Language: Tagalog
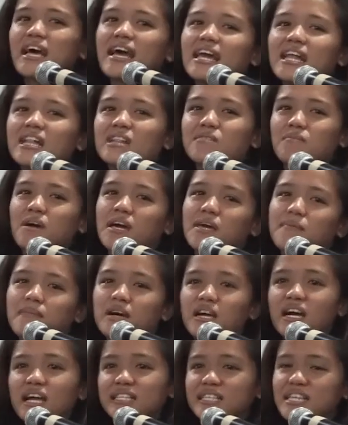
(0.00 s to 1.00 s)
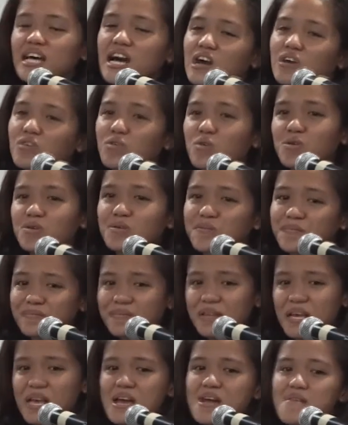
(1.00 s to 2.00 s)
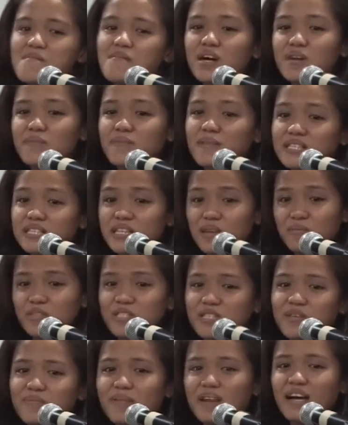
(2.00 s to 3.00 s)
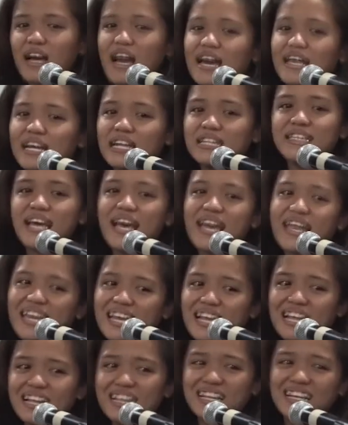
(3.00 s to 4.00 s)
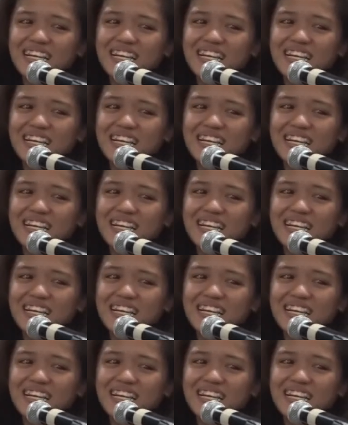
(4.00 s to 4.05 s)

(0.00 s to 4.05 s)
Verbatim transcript: dahil may pag-asa akong makapagtapos ng pag-aaral dahil